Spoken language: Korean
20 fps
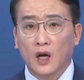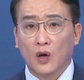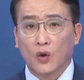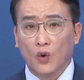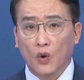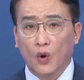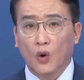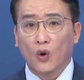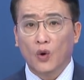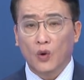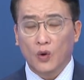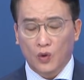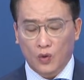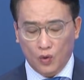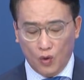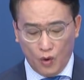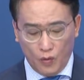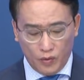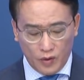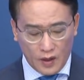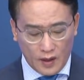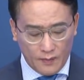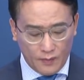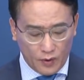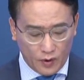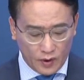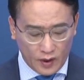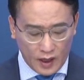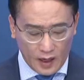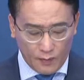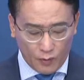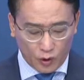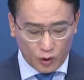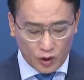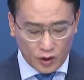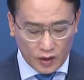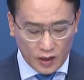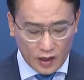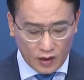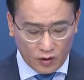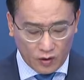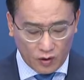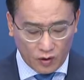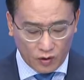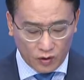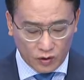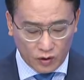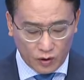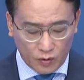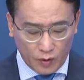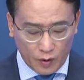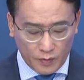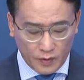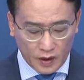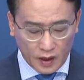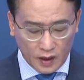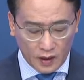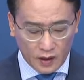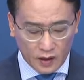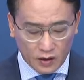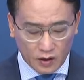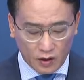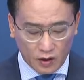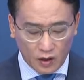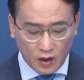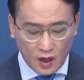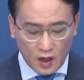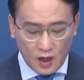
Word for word: 꼭 공부를 한번 해보셔야 될 것으로 봅니다. 그래서